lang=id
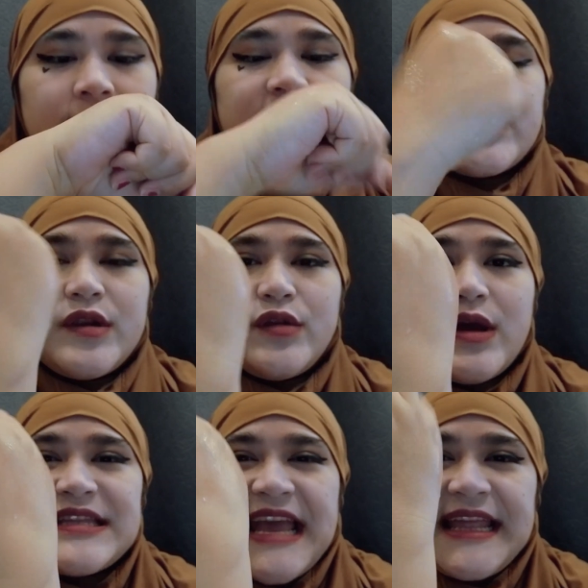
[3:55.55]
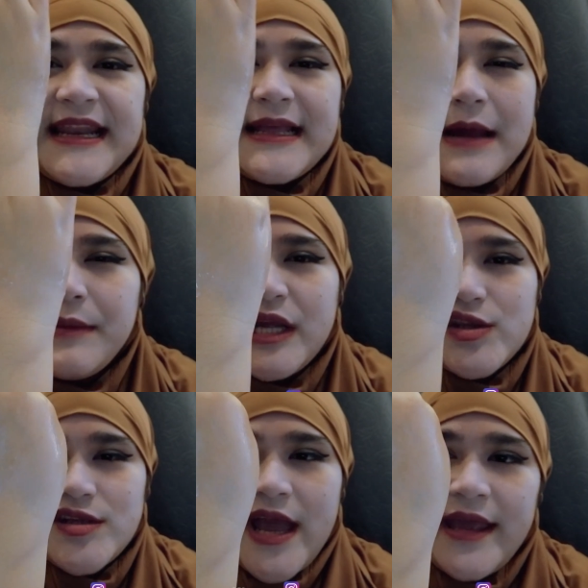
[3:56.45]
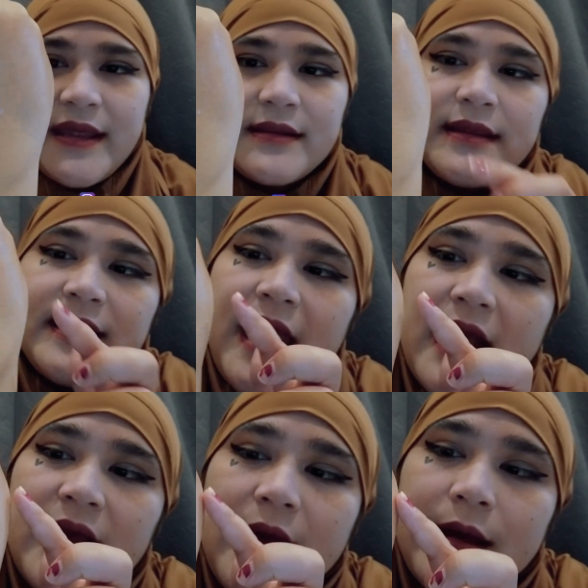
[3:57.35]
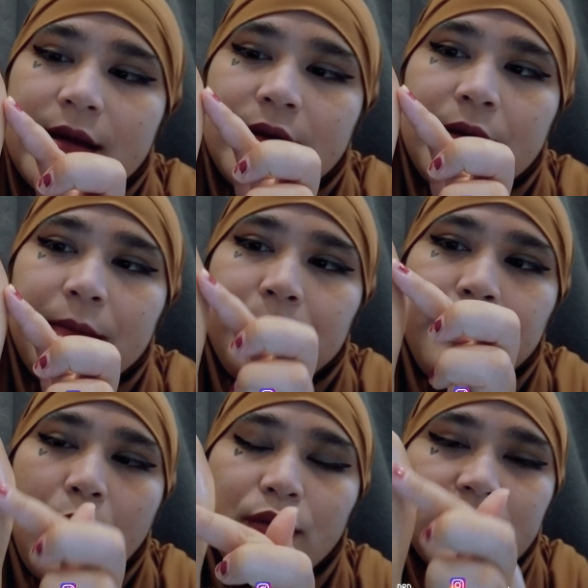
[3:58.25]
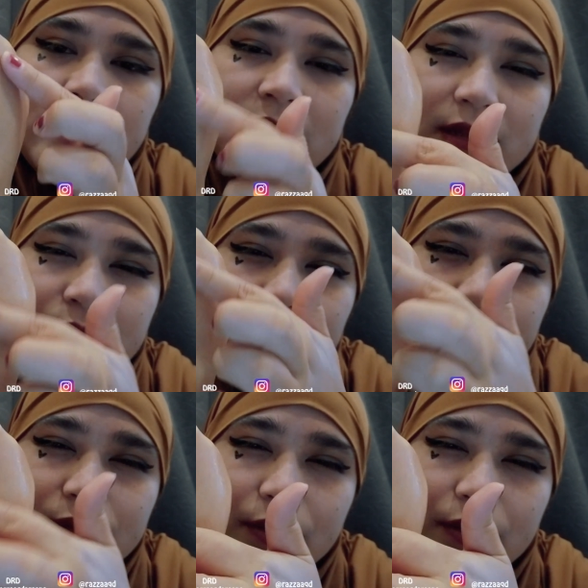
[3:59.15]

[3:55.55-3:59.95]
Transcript: teksturnya juga cairnya nggak begitu cair jadi kayak agak powder gitu